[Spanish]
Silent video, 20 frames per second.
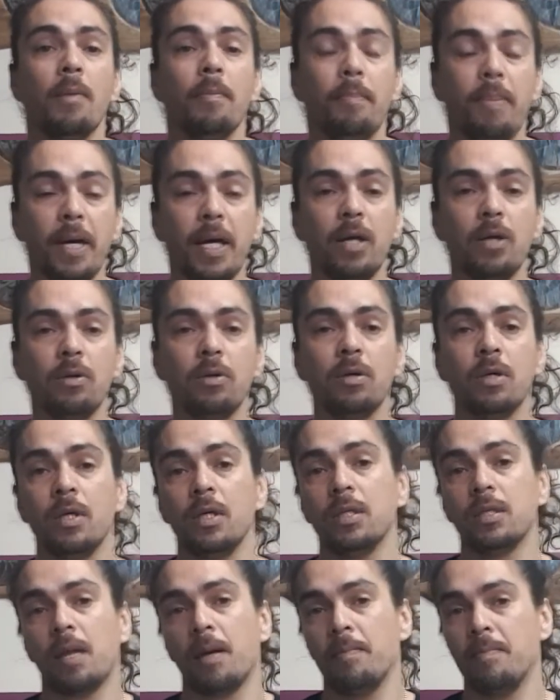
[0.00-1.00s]
Pero
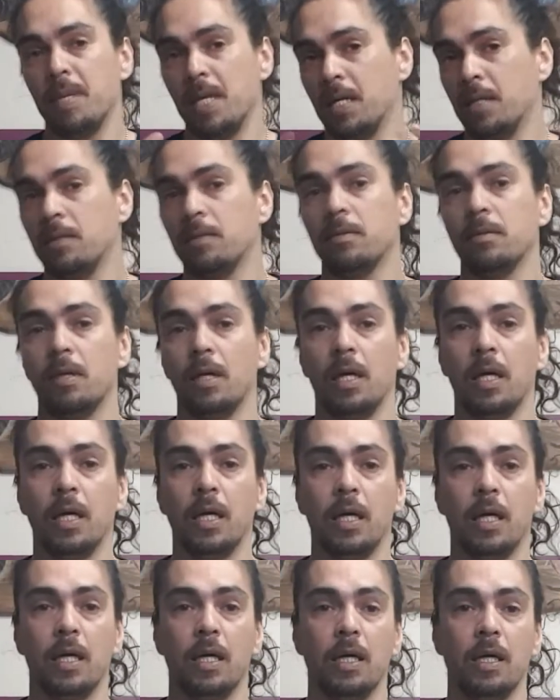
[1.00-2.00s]
también
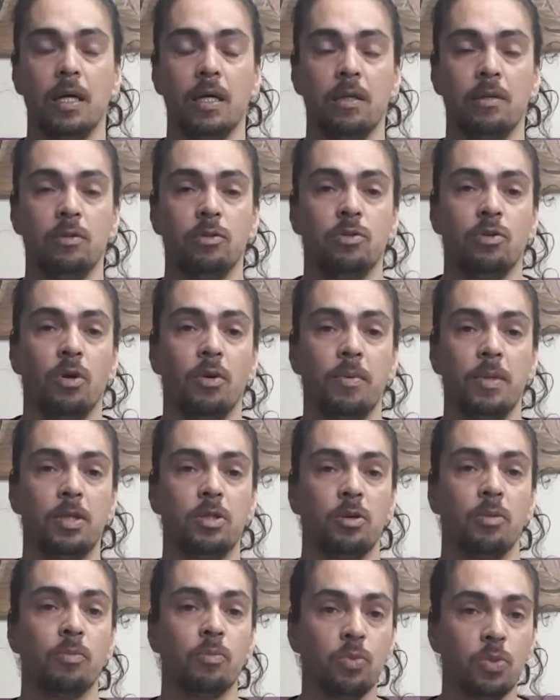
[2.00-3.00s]
eh, yo he
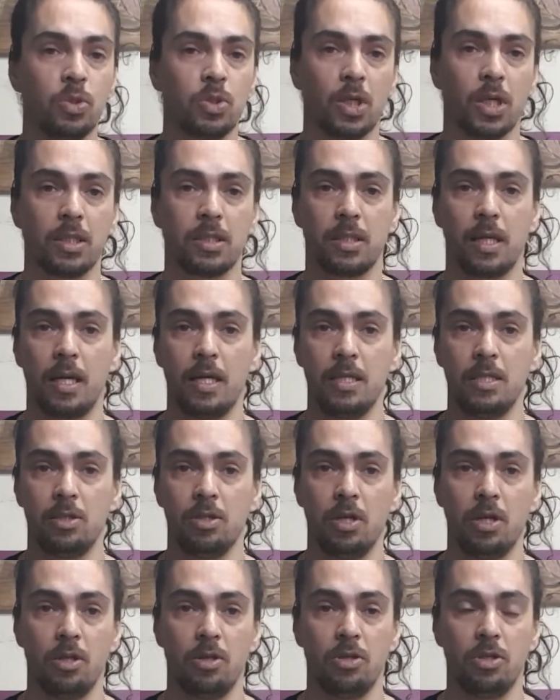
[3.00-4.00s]
visto muchas
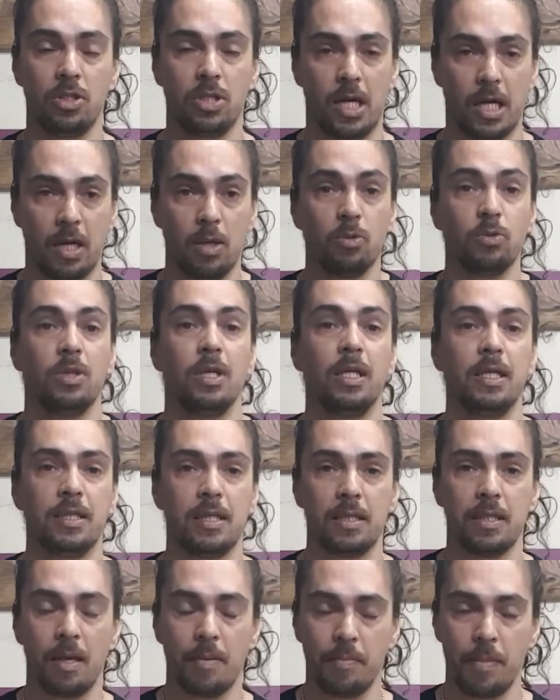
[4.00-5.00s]
tradiciones de orilla que
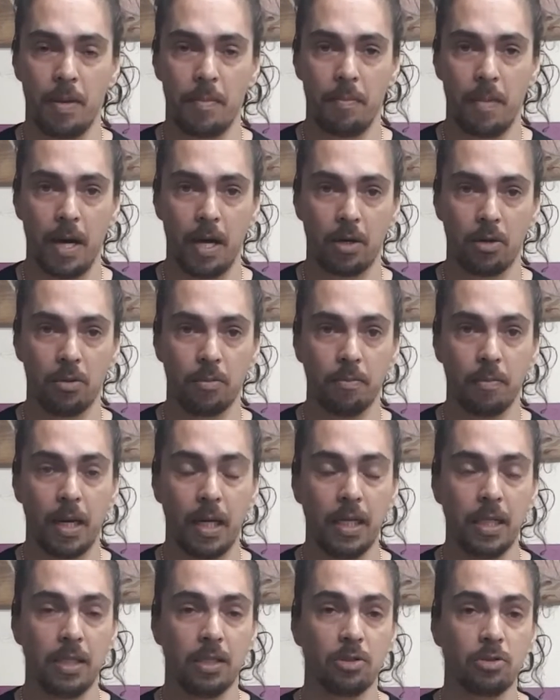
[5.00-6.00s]
utilizan también barro.
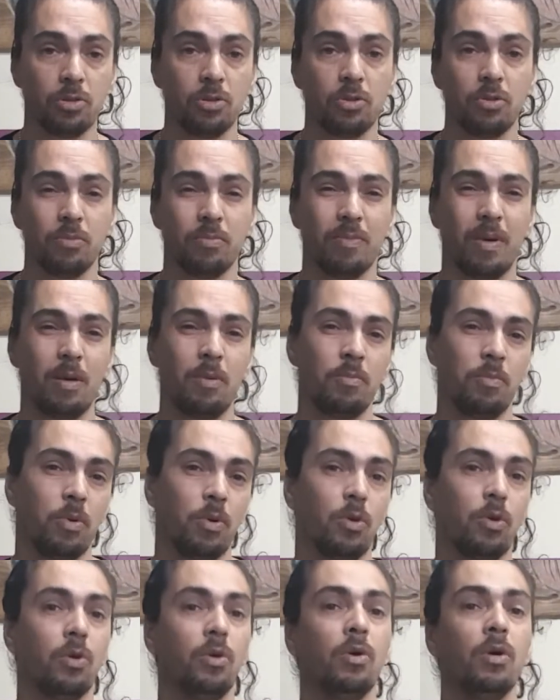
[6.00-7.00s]
¿vale? Esto va un
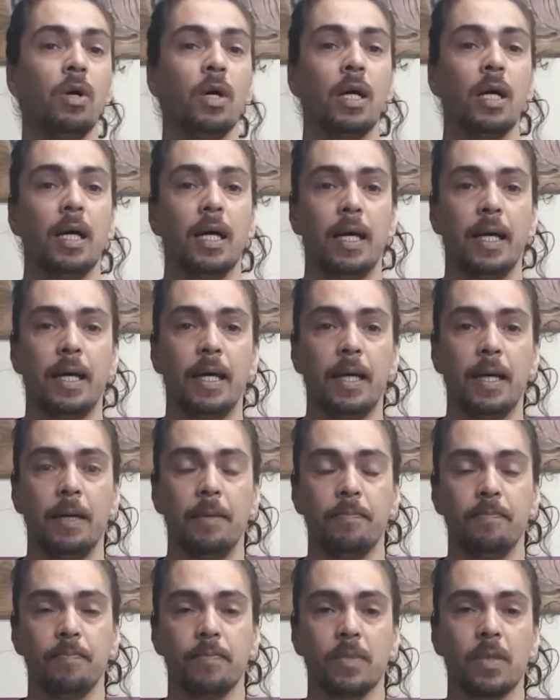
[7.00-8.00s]
poco
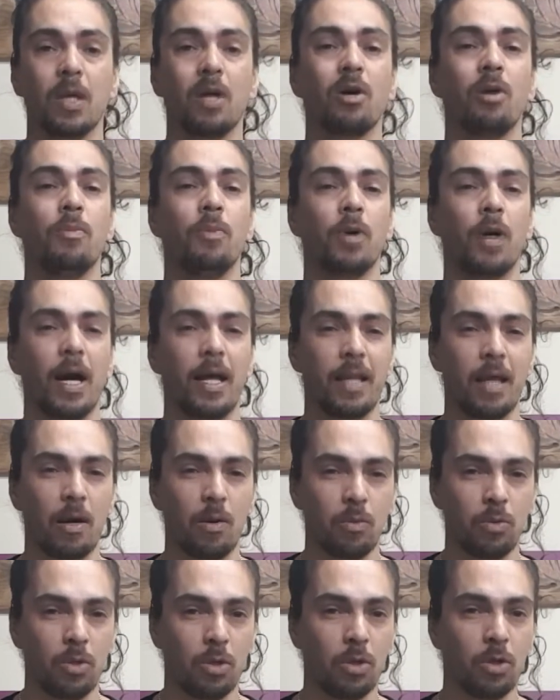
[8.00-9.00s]
eh, como cada
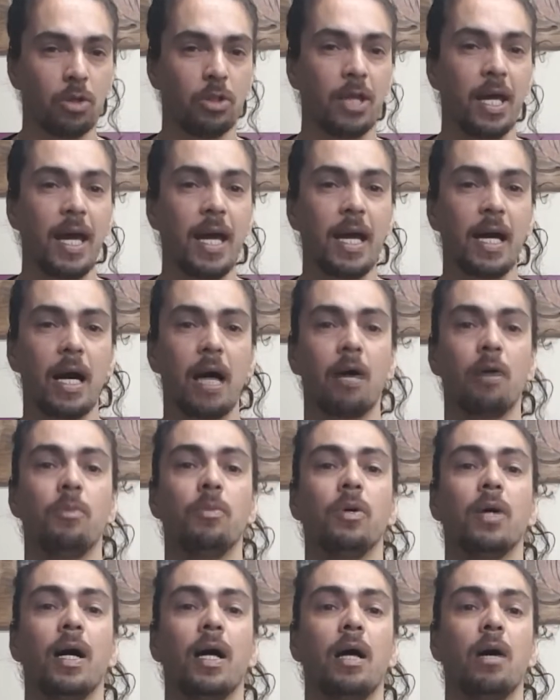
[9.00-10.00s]
uno lo tenga,
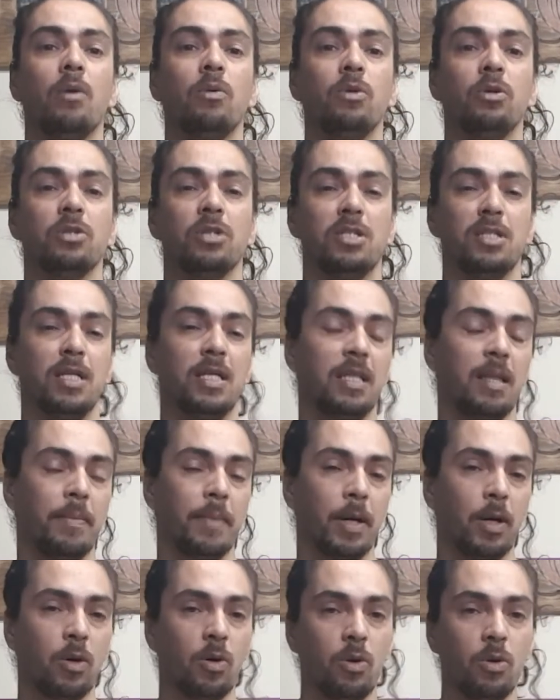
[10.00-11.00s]
como cada uno se sienta
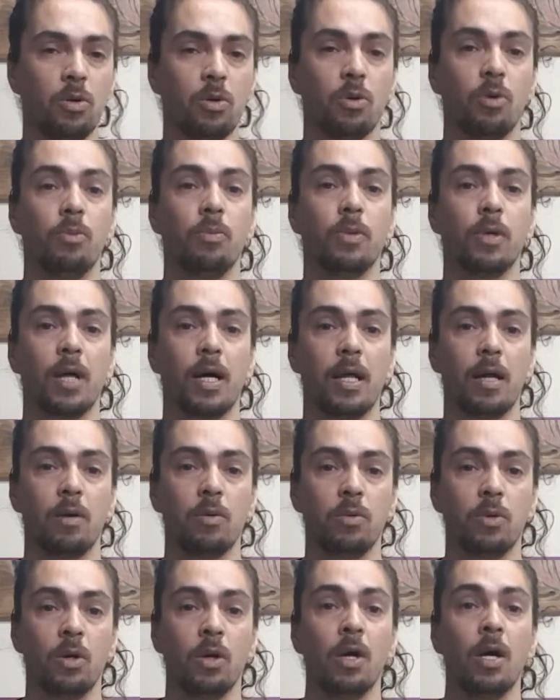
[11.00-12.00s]
mejor o como cada
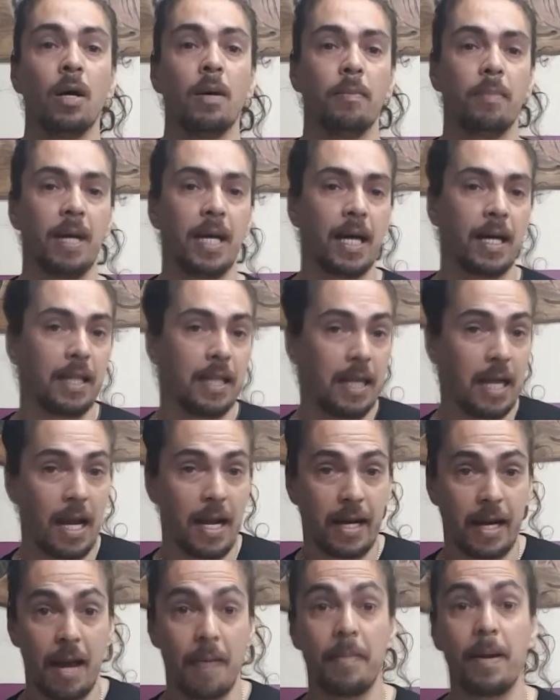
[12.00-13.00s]
uno venga de
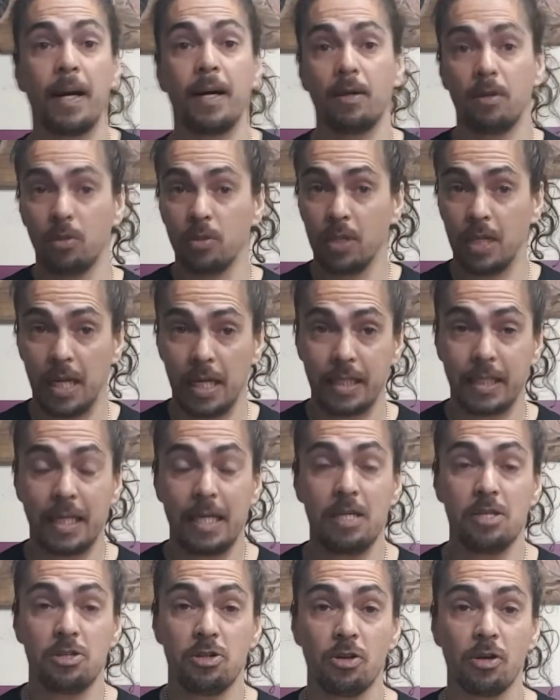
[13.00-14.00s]
la rama o de la
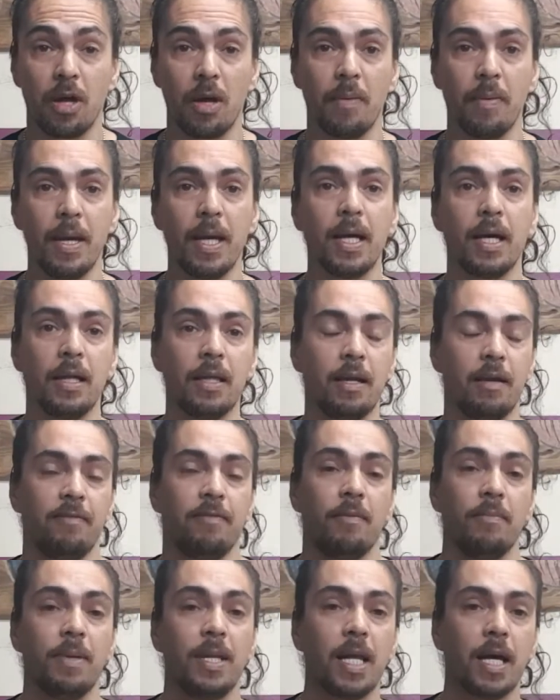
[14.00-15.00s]
tradición que venga, de la
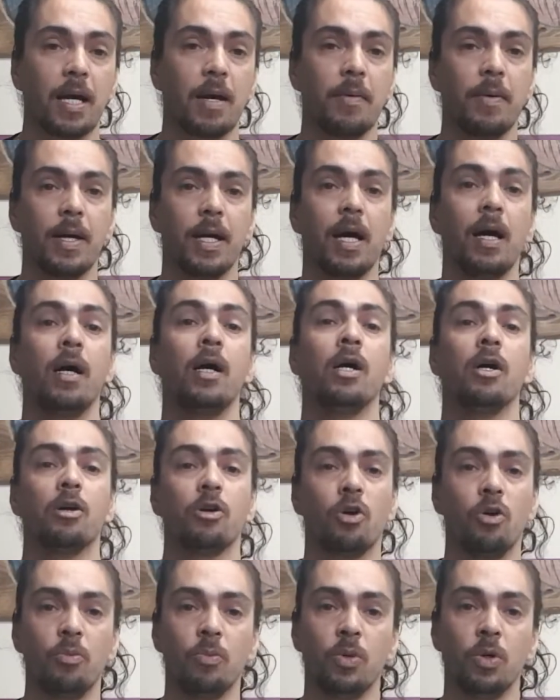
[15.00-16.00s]
familia que venga,
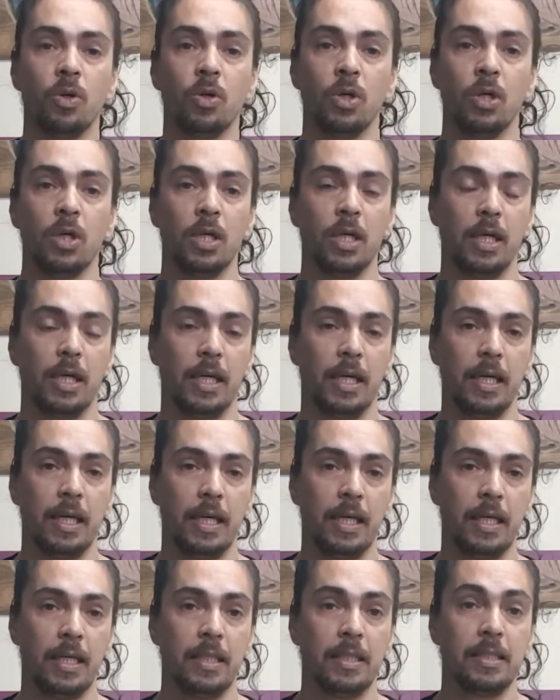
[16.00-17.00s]
como
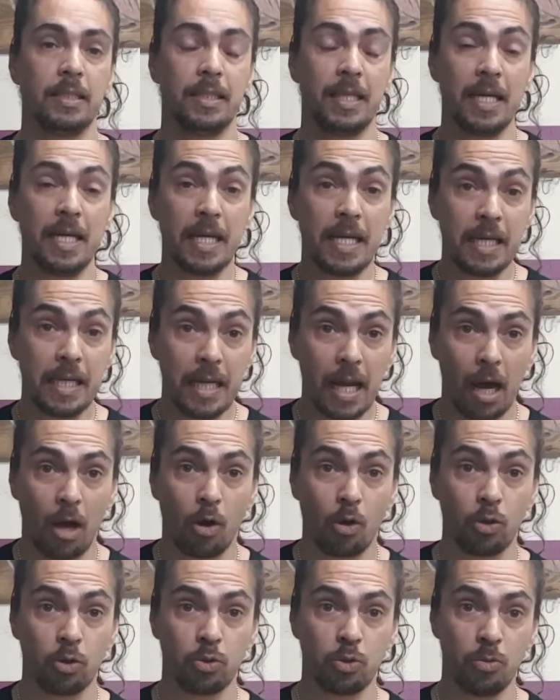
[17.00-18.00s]
eh, tienen las
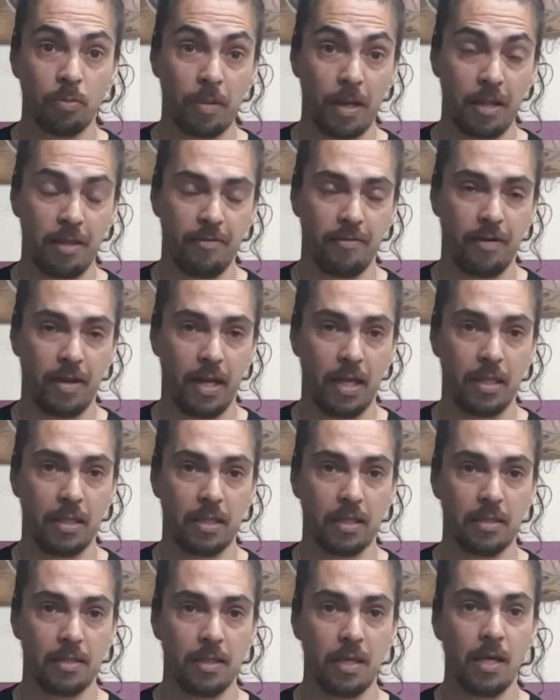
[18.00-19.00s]
costumbres
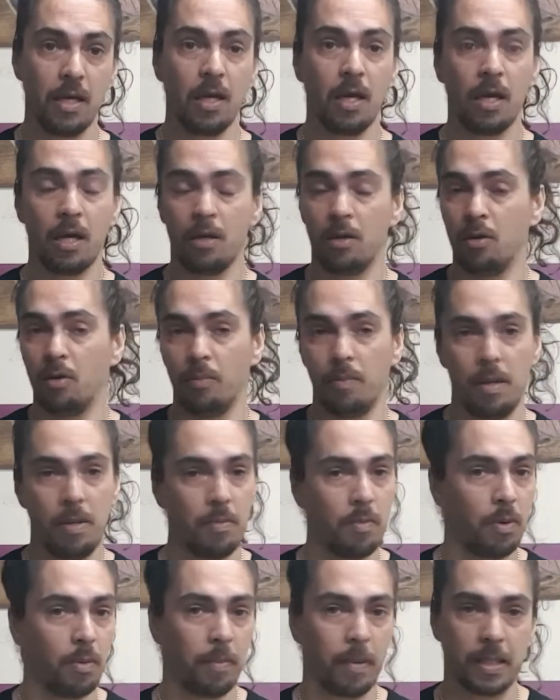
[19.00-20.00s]
diferentes, ¿sí? Lo
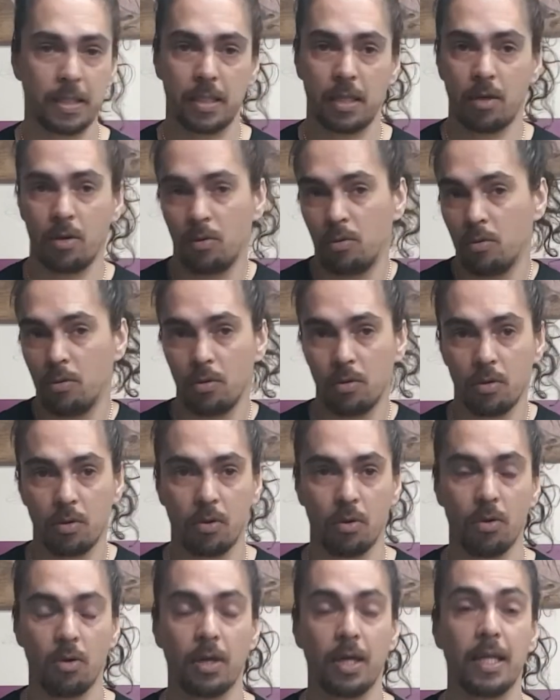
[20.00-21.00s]
mismo pasa con,
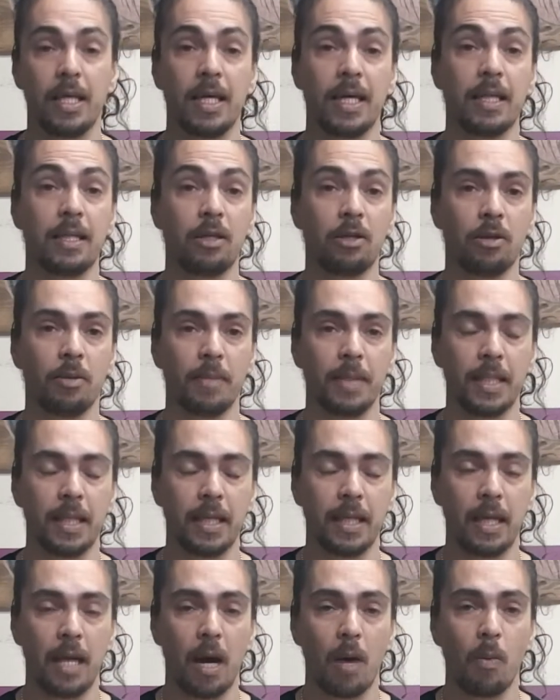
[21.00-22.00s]
lo que dije anteriormente
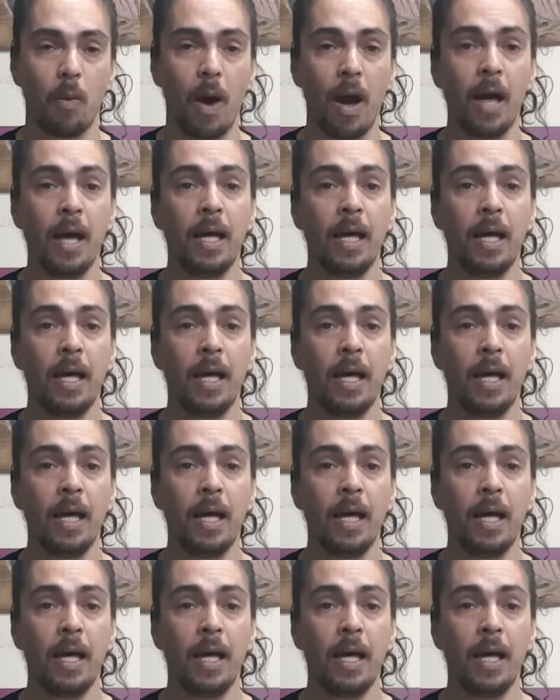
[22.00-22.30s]
del agua.